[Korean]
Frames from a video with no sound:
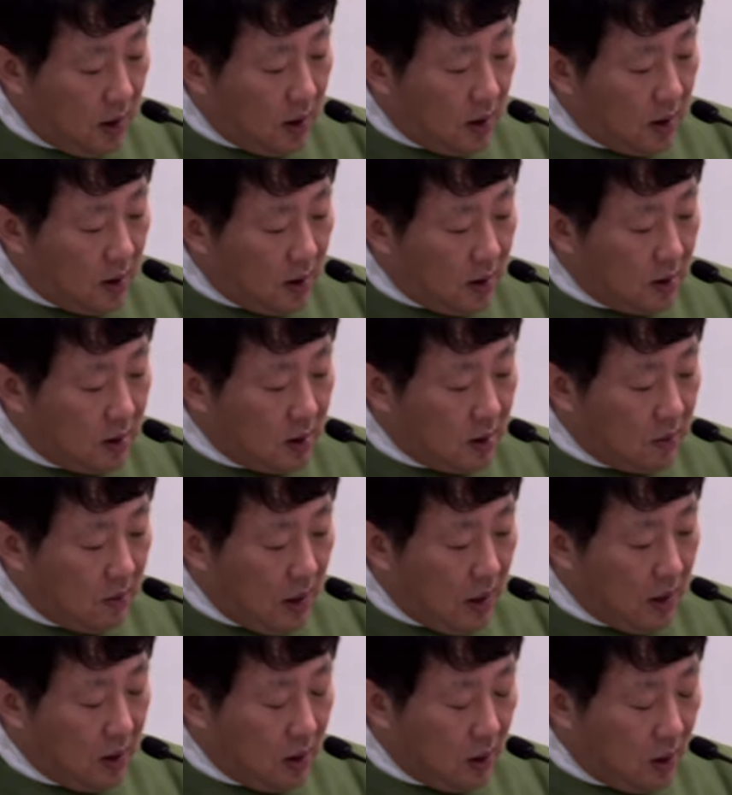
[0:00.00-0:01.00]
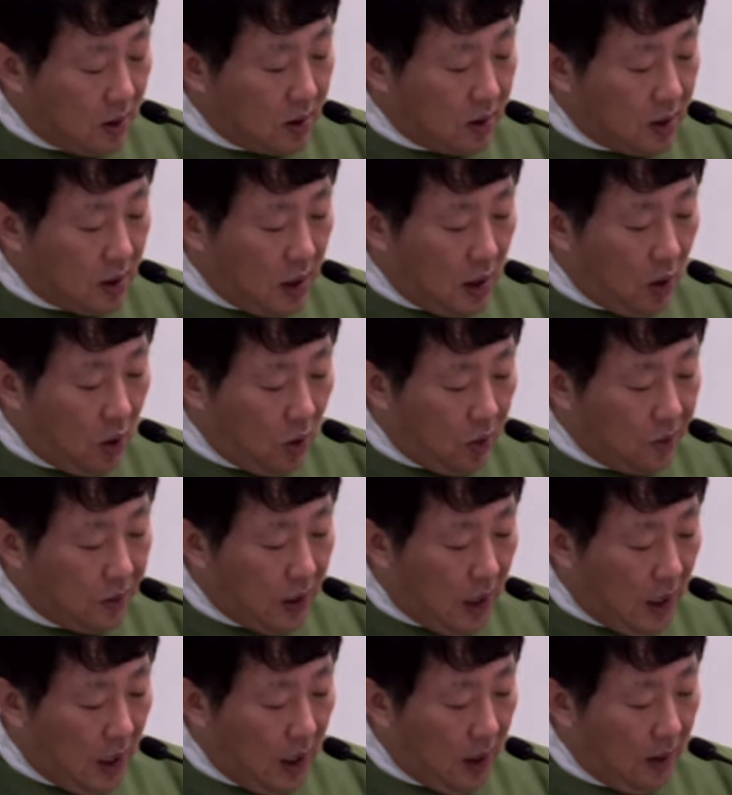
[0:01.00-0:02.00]
의심할 여지가
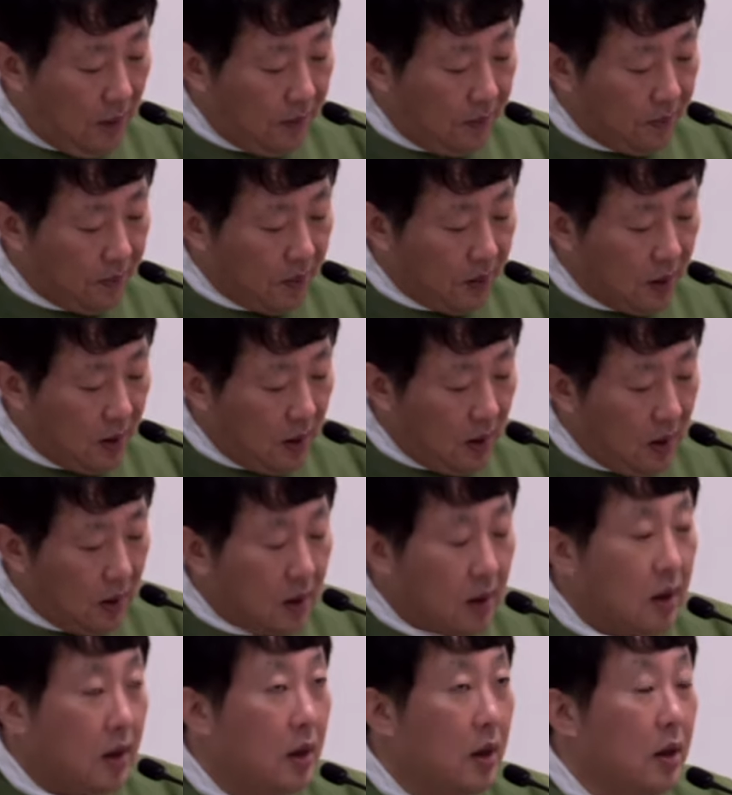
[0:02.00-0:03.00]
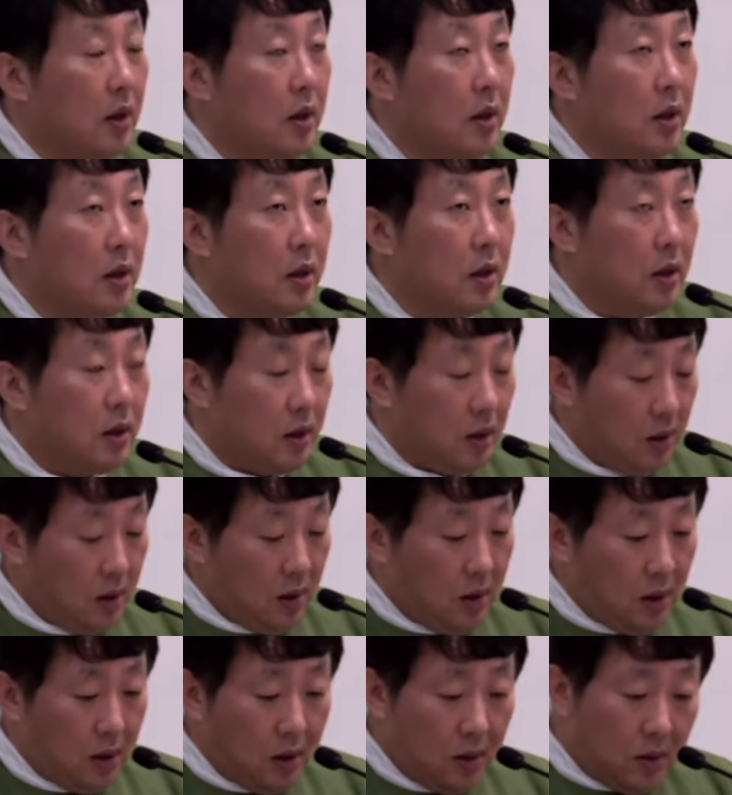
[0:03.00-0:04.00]
없다. 이
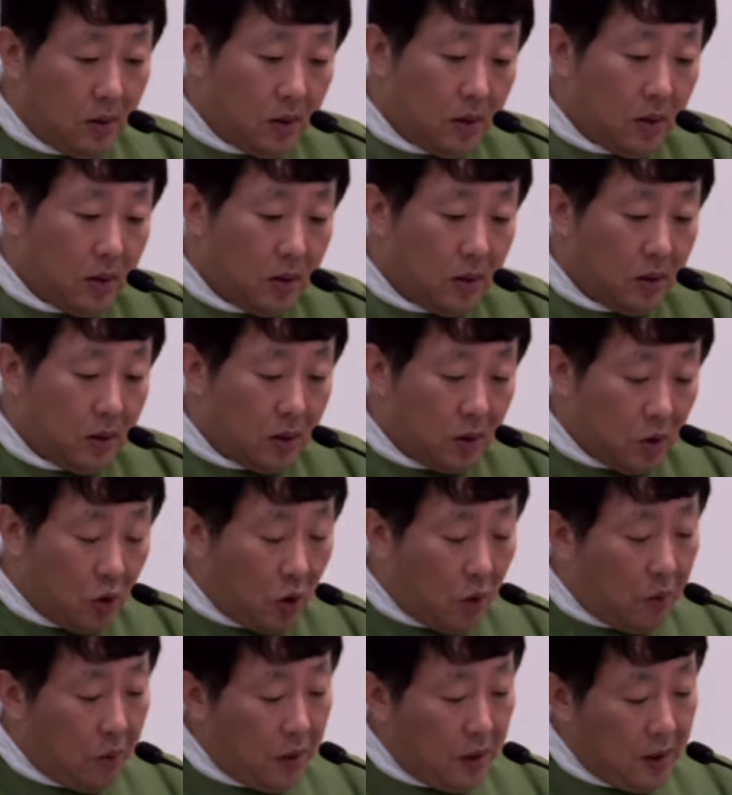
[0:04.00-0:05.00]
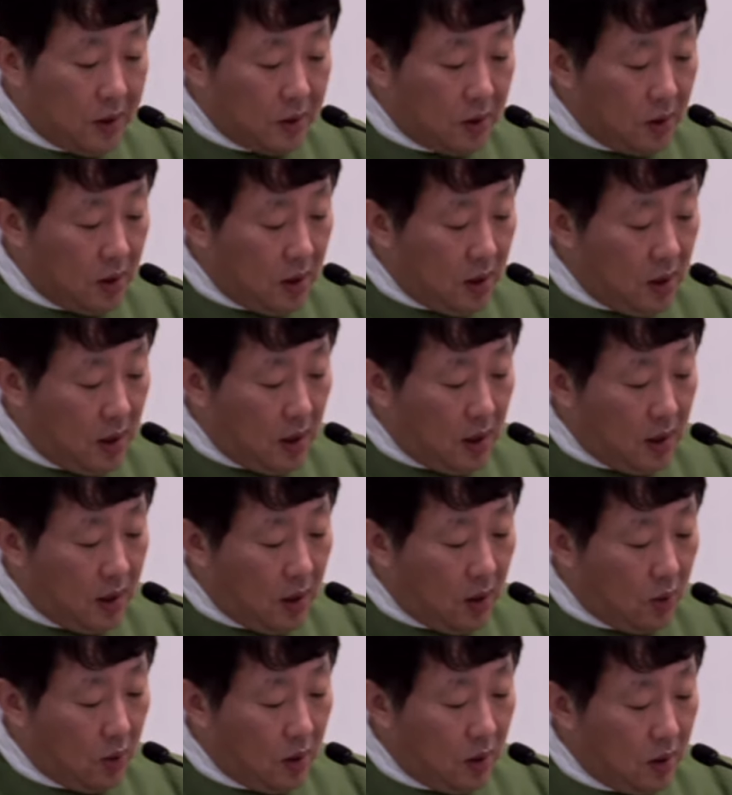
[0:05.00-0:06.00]
이 교본에서
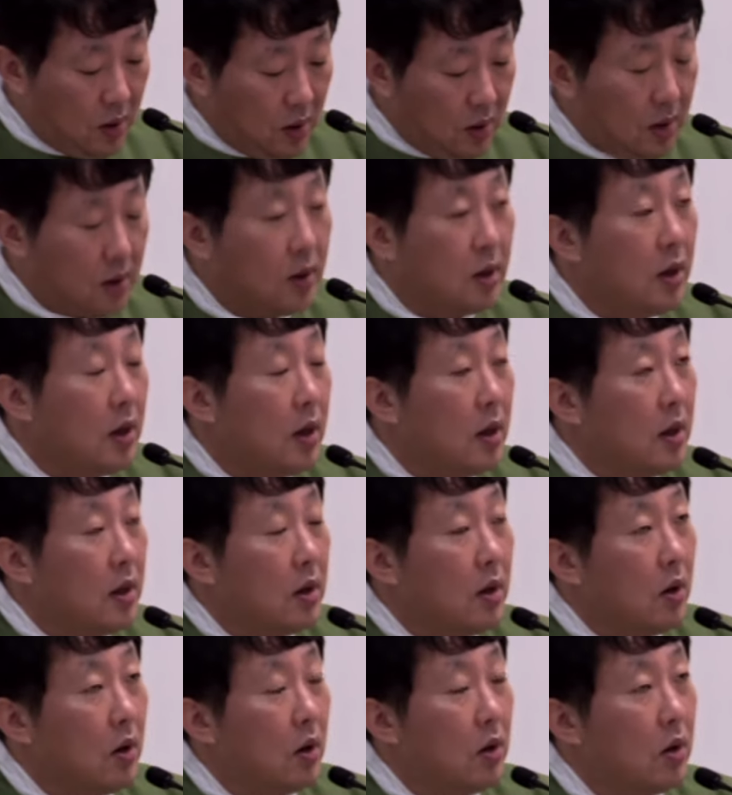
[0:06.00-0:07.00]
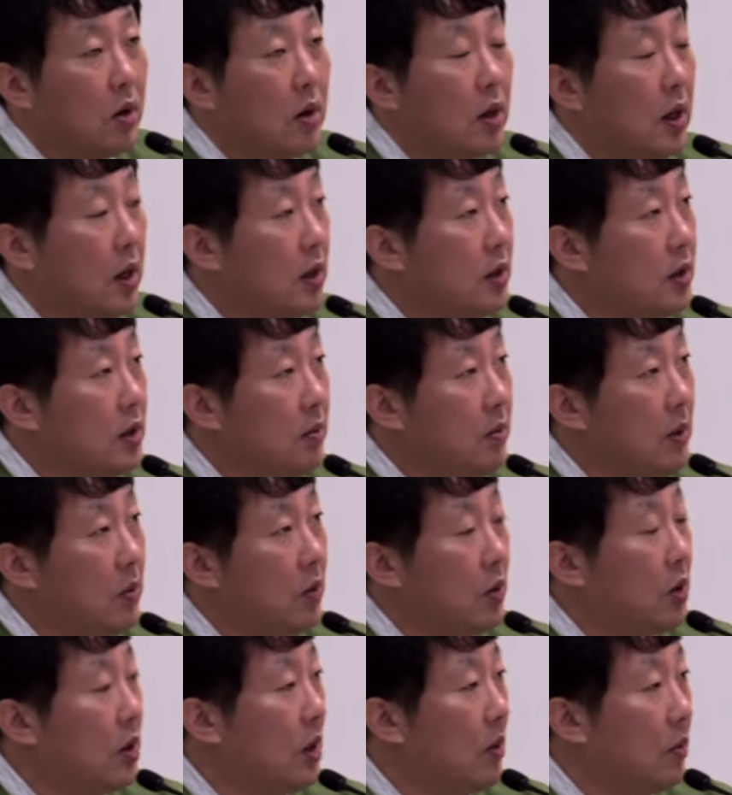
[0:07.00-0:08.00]
이야기하고 있는 어, 핵심이
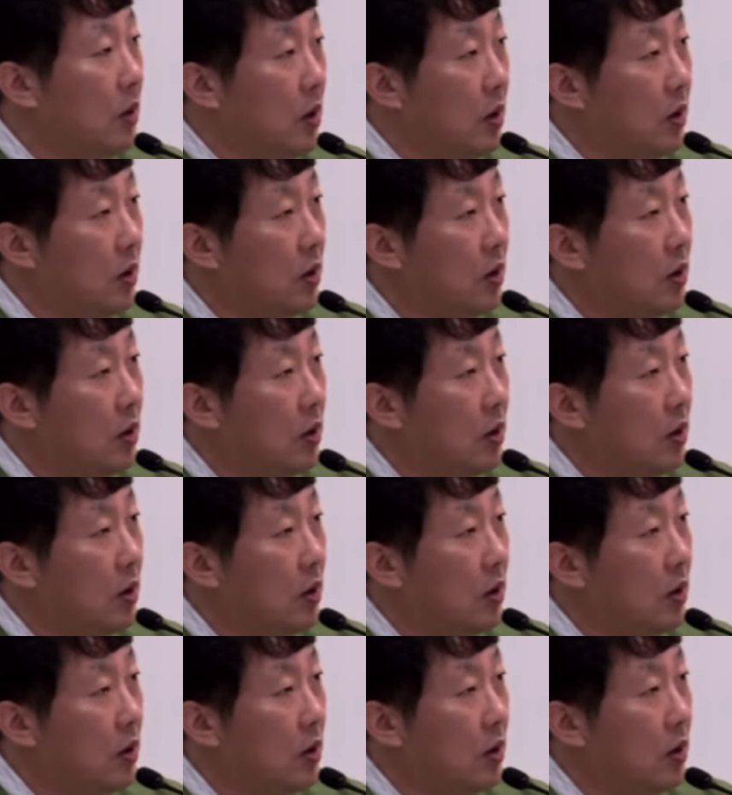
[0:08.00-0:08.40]
뭐냐면